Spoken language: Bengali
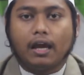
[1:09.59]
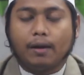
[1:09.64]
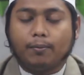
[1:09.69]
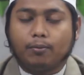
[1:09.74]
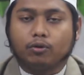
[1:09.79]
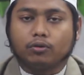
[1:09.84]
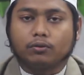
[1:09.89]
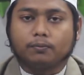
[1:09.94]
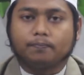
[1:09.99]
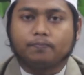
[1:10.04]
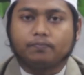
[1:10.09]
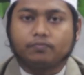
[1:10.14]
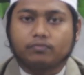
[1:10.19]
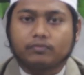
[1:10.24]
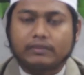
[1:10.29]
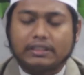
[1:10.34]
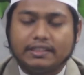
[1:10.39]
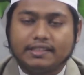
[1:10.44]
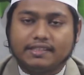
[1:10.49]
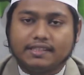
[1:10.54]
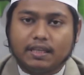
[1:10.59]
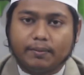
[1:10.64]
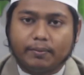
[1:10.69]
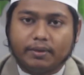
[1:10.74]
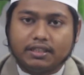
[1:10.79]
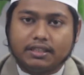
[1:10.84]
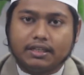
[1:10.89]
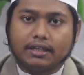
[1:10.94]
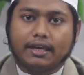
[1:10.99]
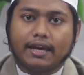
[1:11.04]
এবং
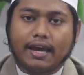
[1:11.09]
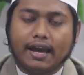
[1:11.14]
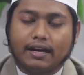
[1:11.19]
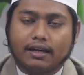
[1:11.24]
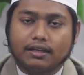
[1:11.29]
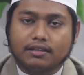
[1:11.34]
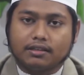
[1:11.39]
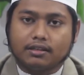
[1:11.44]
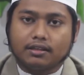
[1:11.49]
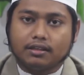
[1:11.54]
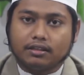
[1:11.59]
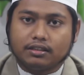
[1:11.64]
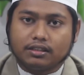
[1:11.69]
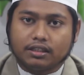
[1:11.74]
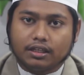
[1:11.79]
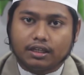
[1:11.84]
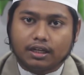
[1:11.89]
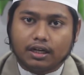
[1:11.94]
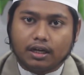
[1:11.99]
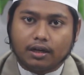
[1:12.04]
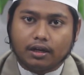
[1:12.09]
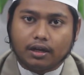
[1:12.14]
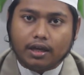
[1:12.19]
ইসলামের যে জ্ঞান আছে সেটা